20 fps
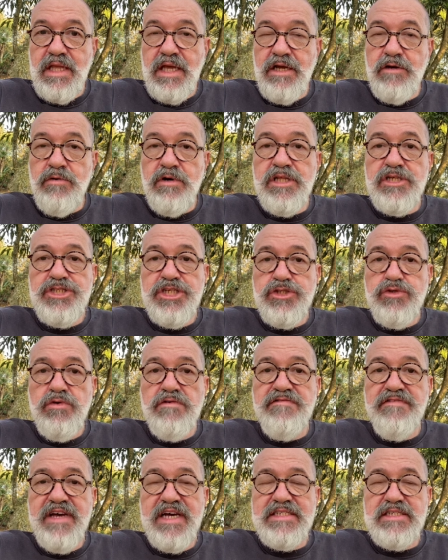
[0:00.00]
quando a gente
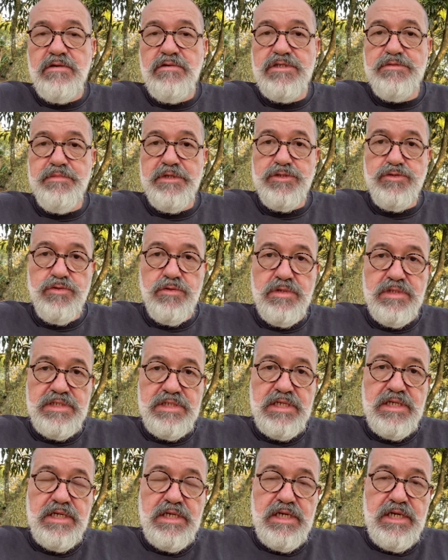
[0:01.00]
conversa com as pessoas,
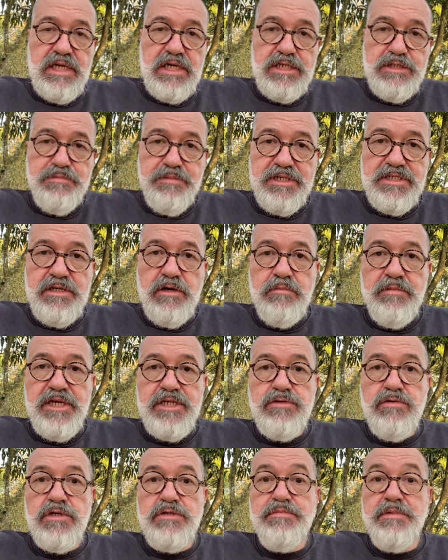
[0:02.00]

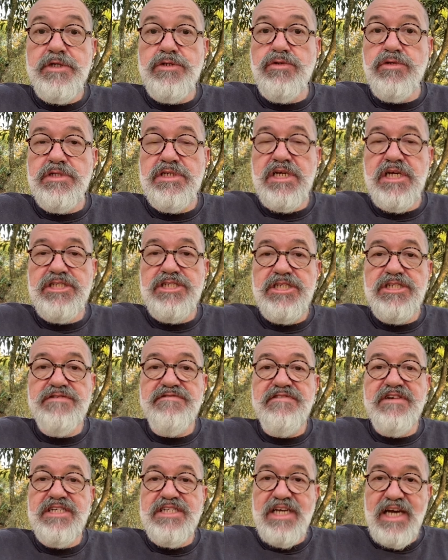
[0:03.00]
especialmente com as pessoas que a gente
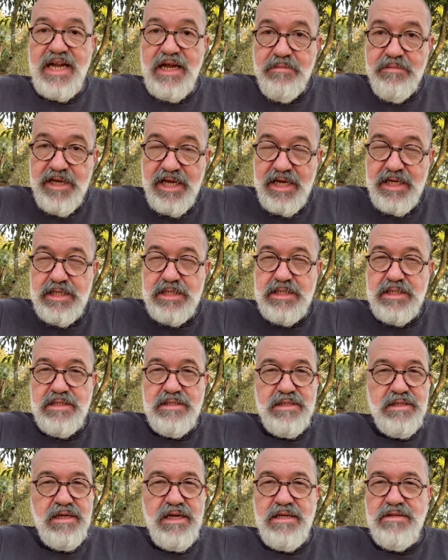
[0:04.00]
vê diariamente,
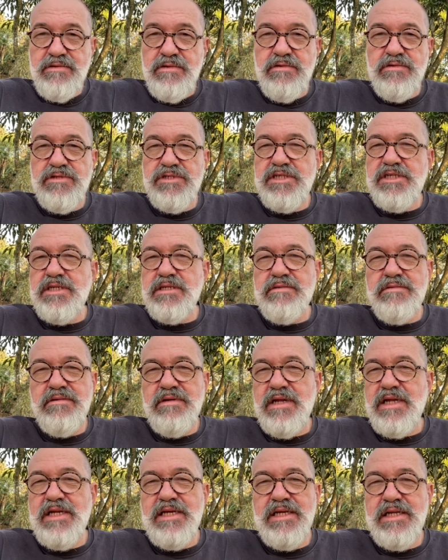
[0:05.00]
é, todo dia,
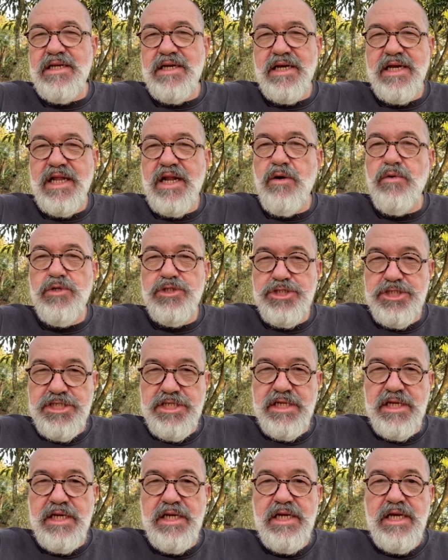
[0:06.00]
tudo ali, né, aquela
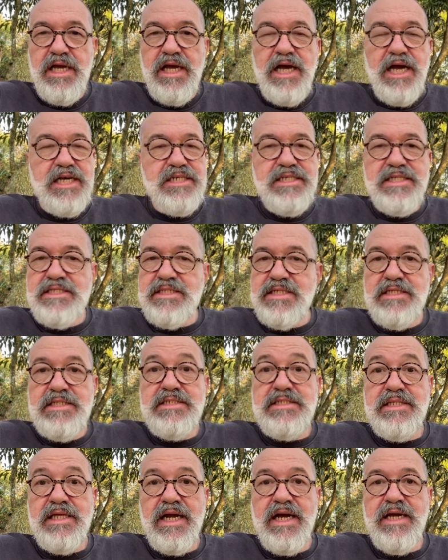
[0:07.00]
rotina, a gente se
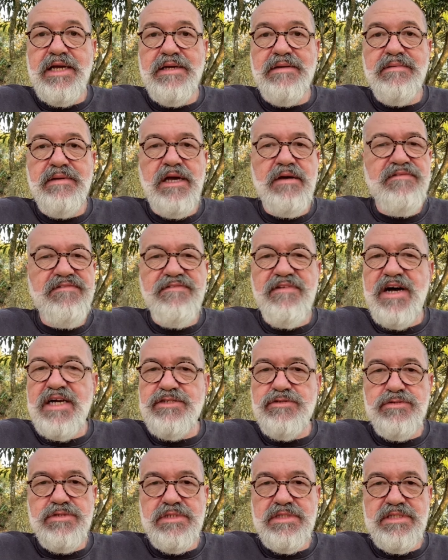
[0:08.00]
distrai. É
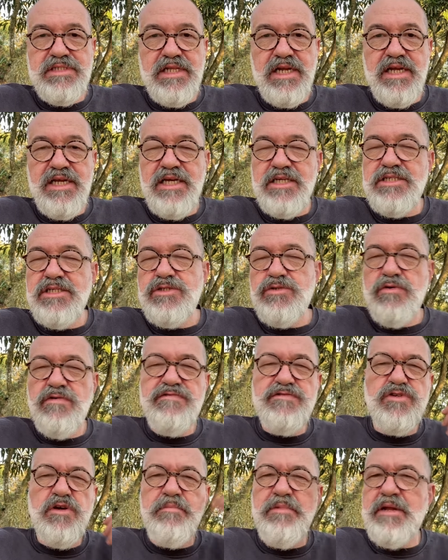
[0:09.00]
fácil se distrair, a gente
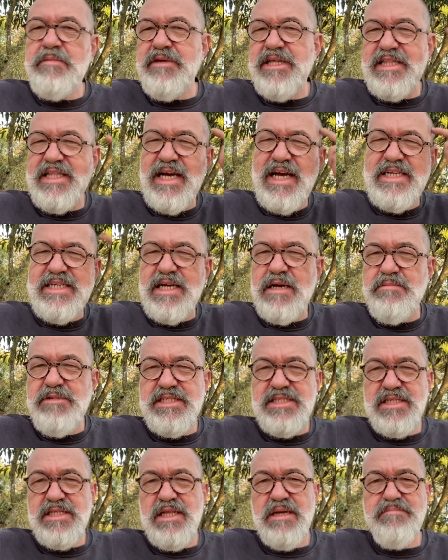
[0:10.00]
ouve só pela metade, a
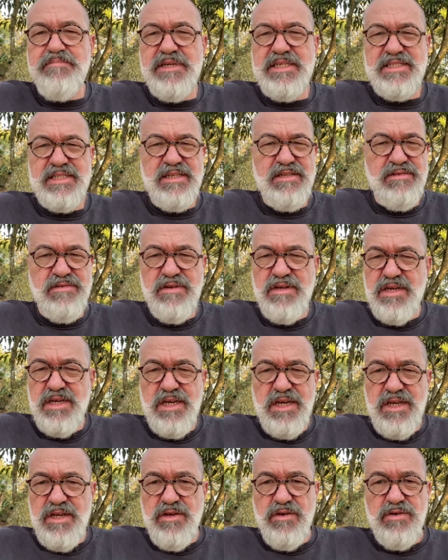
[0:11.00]
cabeça está pensando
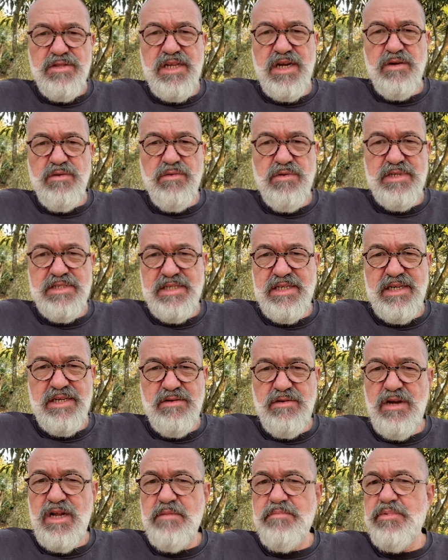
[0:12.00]
em outra coisa, né?
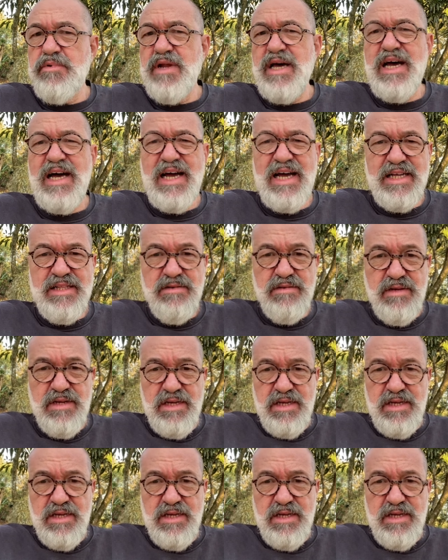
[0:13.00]
olha para o lado.